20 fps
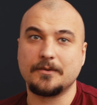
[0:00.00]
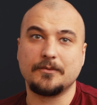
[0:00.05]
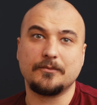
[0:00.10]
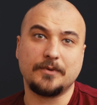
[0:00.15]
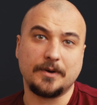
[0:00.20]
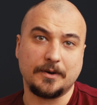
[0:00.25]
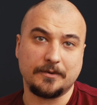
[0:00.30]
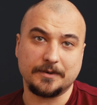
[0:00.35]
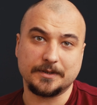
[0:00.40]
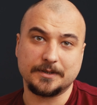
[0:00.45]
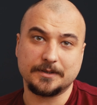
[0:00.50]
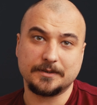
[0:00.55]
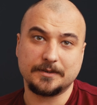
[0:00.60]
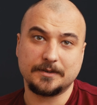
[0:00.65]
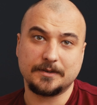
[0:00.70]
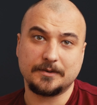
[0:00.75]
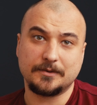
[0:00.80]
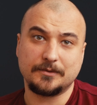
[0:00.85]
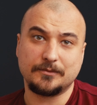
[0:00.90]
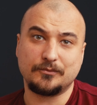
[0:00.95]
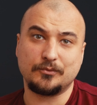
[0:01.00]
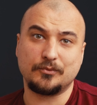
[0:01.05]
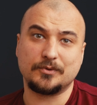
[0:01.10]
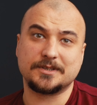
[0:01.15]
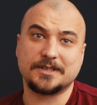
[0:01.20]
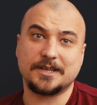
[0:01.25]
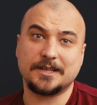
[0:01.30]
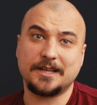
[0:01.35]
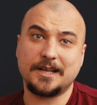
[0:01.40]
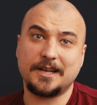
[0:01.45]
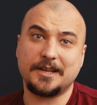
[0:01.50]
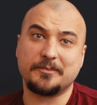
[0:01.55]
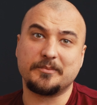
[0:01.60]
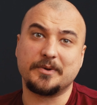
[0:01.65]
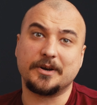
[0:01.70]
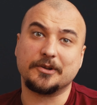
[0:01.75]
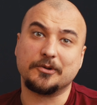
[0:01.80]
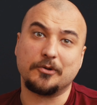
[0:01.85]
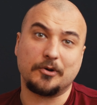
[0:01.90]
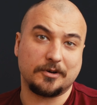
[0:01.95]
Вывод. Функциональный
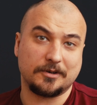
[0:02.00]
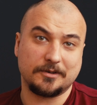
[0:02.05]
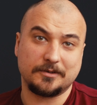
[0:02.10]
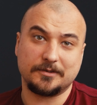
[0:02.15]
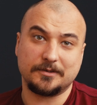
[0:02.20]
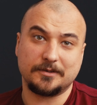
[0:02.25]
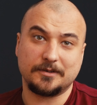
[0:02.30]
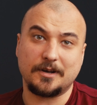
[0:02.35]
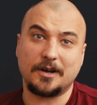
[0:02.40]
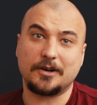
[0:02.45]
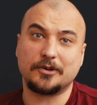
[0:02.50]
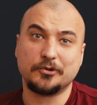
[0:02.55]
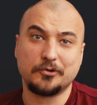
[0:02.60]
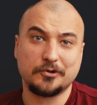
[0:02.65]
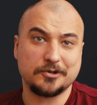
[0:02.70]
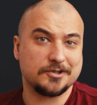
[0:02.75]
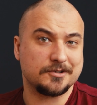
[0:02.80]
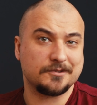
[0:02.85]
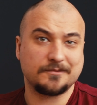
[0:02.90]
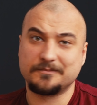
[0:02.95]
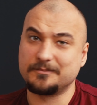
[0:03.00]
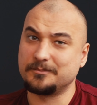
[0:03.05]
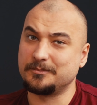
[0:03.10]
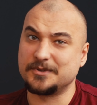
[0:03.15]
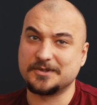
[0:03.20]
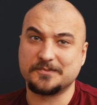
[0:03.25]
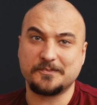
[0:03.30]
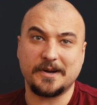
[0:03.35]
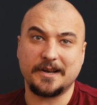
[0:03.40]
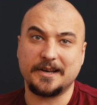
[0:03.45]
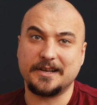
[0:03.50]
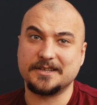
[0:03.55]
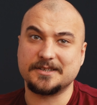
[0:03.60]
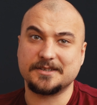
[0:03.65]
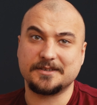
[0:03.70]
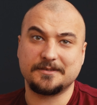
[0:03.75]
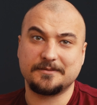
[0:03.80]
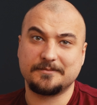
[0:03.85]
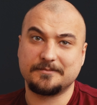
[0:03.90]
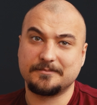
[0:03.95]
брелок, как нож,
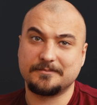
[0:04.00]
бесполезен.